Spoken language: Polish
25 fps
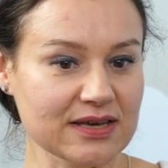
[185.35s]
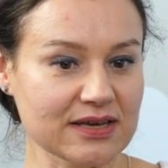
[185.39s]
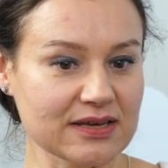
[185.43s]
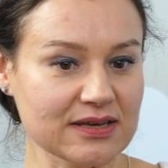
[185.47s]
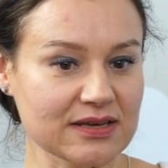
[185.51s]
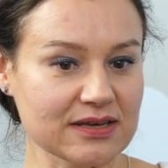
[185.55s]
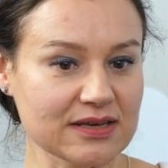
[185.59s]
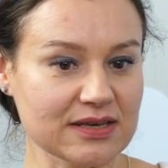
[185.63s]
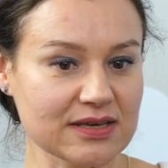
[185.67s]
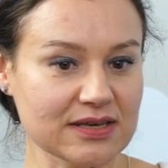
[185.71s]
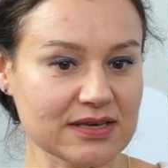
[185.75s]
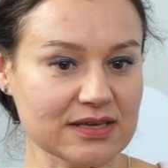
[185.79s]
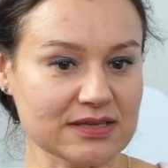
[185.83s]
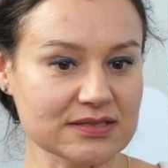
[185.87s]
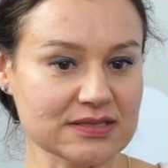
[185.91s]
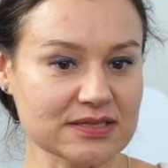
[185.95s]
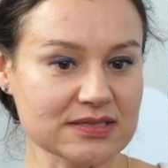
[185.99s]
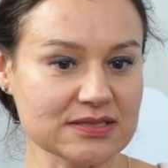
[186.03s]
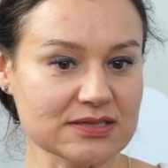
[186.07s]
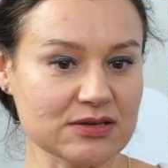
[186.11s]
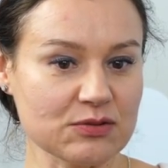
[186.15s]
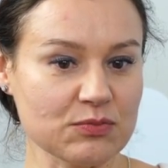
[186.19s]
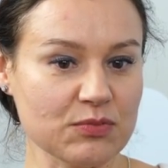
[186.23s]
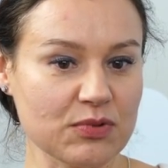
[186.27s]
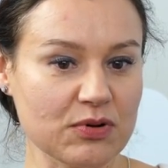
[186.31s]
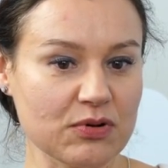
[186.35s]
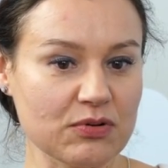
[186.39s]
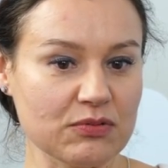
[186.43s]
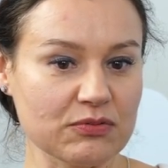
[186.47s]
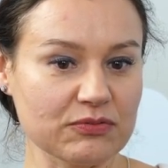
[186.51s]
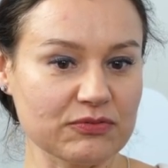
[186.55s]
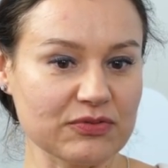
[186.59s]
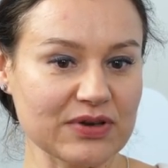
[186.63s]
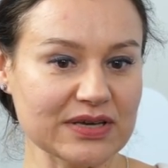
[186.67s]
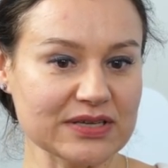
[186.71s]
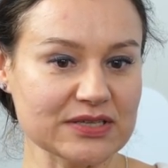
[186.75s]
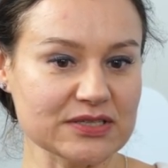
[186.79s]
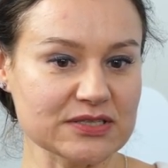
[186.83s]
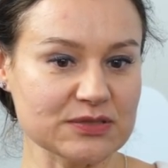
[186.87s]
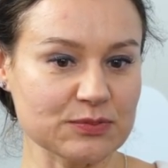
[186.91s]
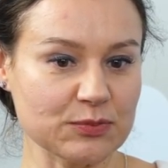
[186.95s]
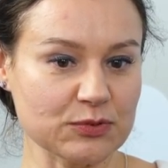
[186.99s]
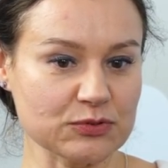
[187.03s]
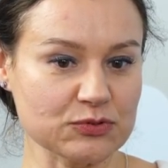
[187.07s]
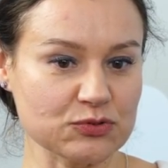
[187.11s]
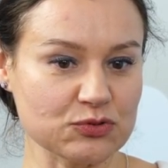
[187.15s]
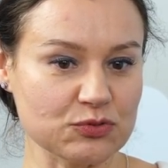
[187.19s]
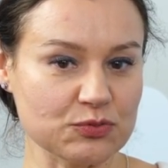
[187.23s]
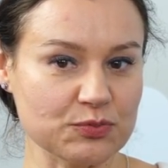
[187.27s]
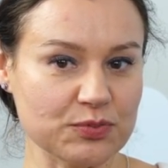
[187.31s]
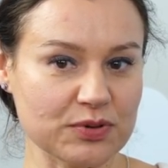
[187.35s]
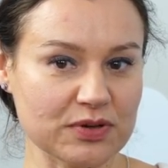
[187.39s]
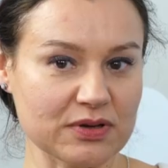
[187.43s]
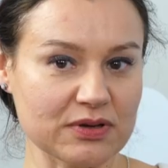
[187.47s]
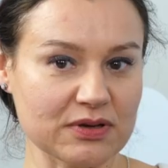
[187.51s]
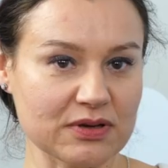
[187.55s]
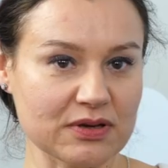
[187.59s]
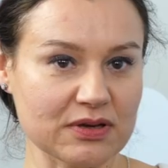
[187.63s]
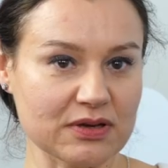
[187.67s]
e, ze sobą w jakiś sposób